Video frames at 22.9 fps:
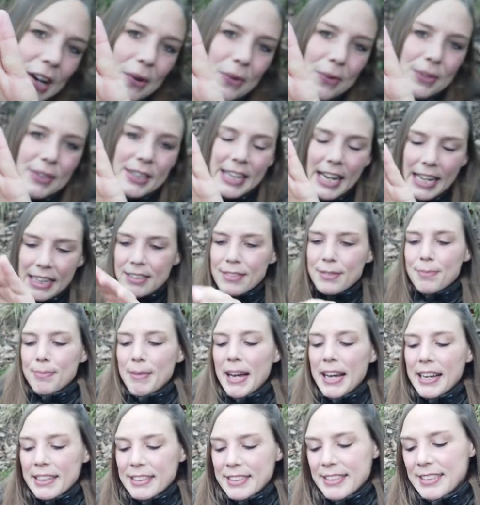Und das
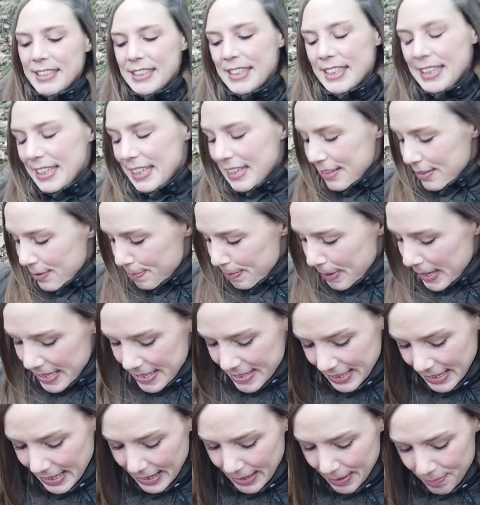macht das
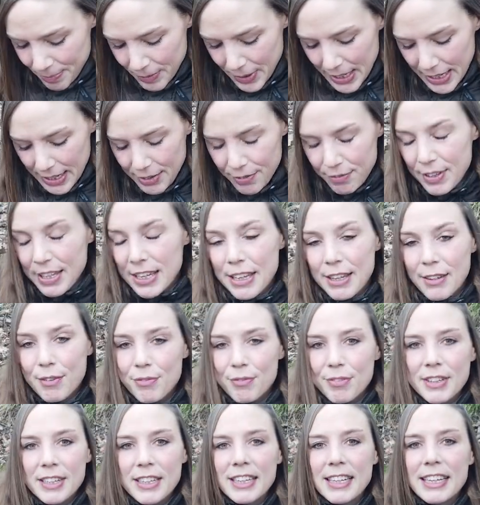Messer, wie ich
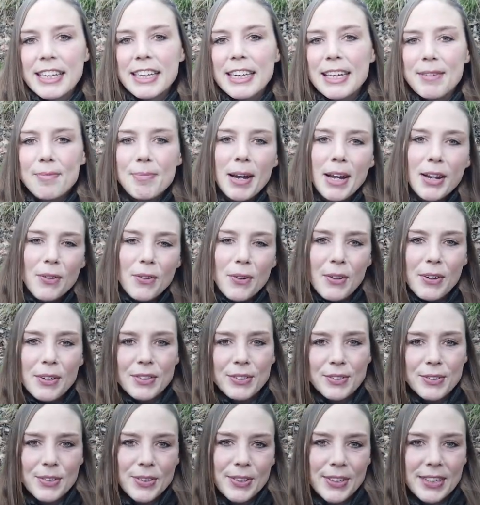finde, immer noch
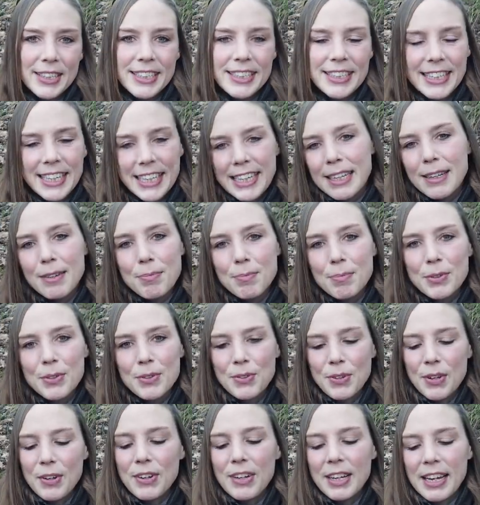so einen Ticken
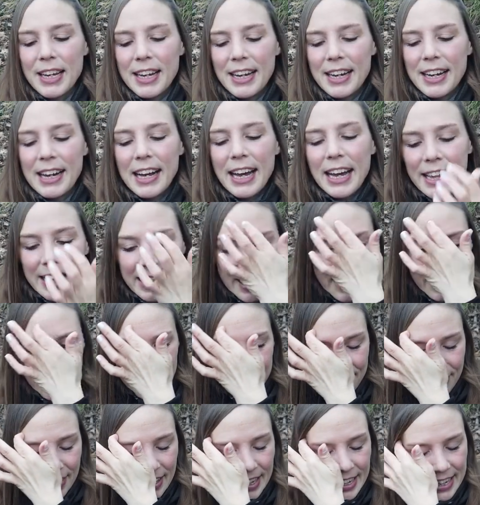besonderer,
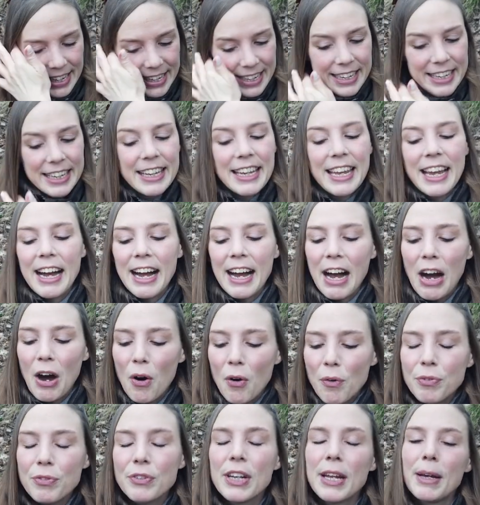weil ihr
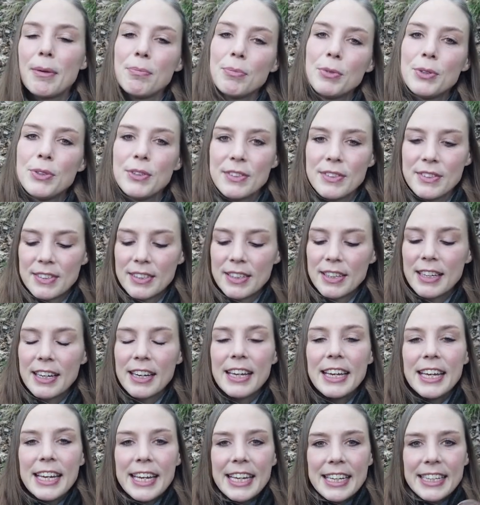auf der
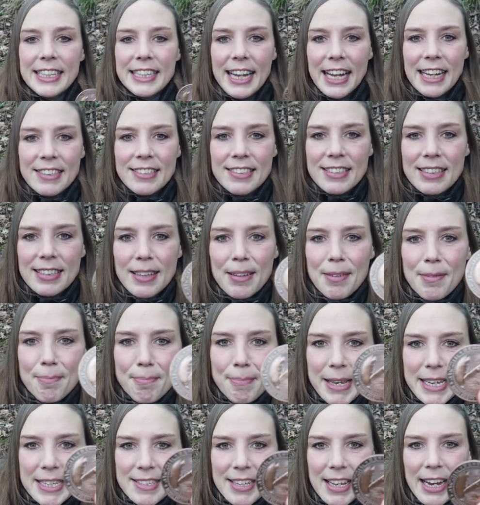Münze das
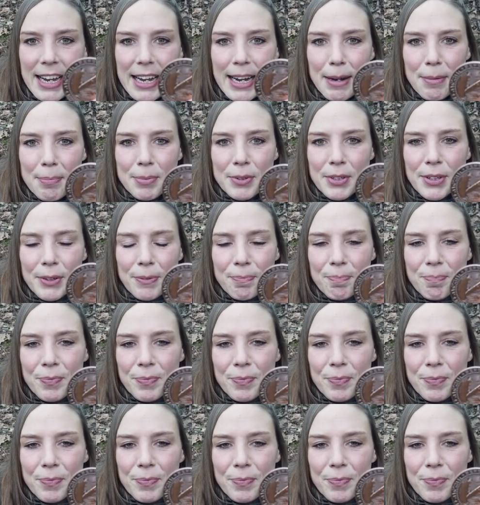Messer habt.